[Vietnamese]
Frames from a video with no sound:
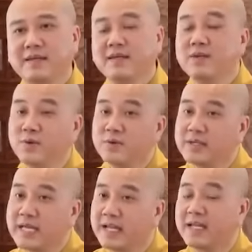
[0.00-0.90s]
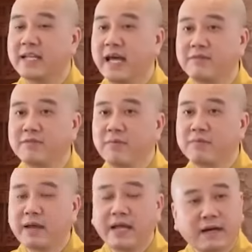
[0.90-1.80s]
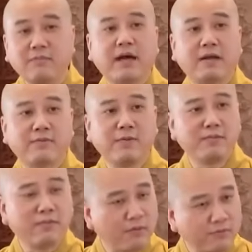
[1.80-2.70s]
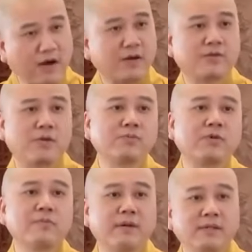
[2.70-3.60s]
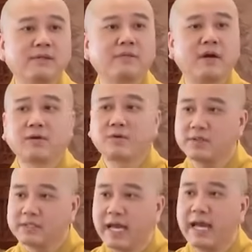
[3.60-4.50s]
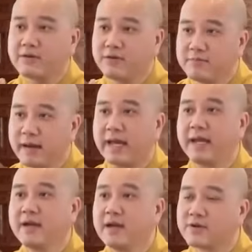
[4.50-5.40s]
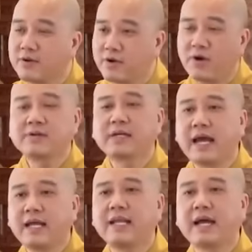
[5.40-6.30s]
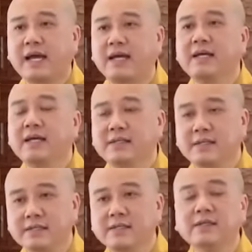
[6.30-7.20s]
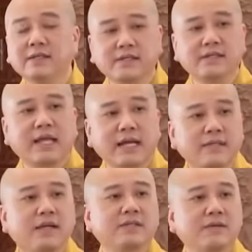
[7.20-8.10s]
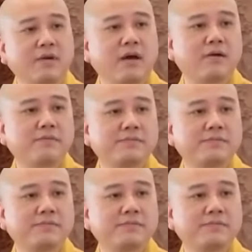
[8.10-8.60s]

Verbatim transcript: Thí dụ như gia đình hạnh phúc hay không hạnh phúc Một phần cũng có mình trong đó Có cha, có mẹ, có con cái là những người tác nhân trong đó